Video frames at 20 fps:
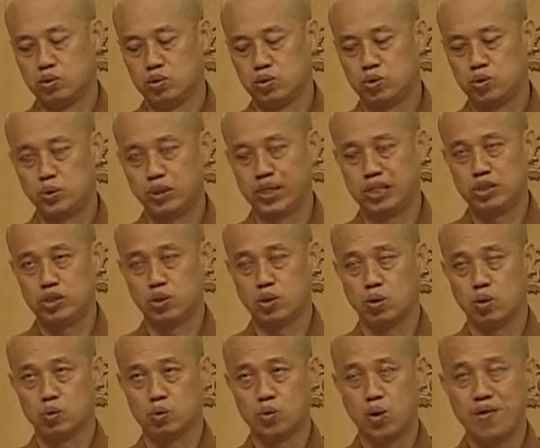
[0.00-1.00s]
追
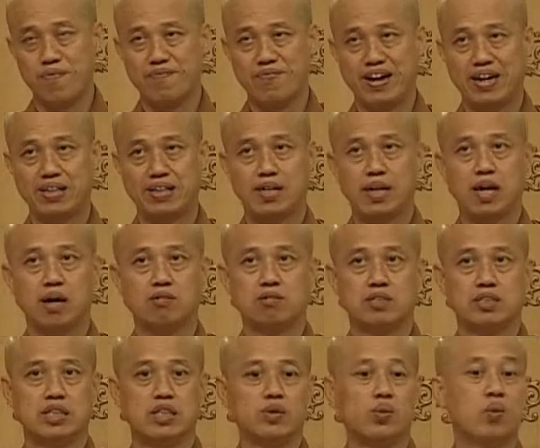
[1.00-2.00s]
求断烦恼、
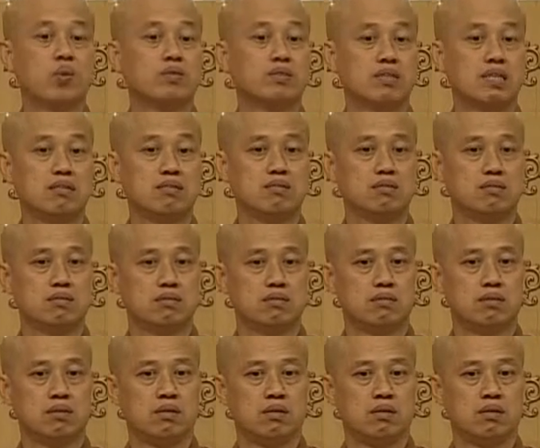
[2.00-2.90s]
解脱生死、